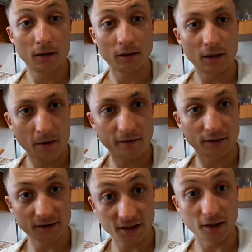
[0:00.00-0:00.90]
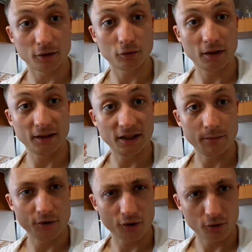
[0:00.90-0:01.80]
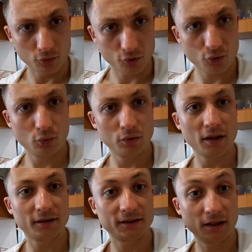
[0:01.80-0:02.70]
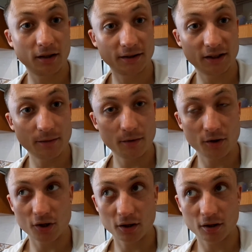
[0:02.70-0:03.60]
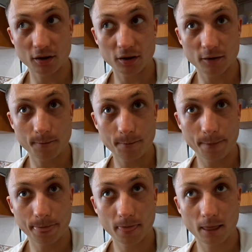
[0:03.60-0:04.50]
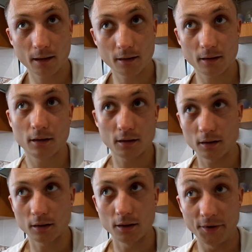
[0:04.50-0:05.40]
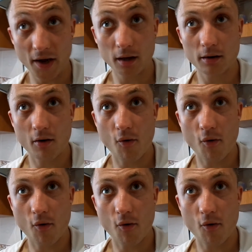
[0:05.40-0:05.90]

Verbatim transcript: Добавил целых туда семечек кунжута, целых семечек льна.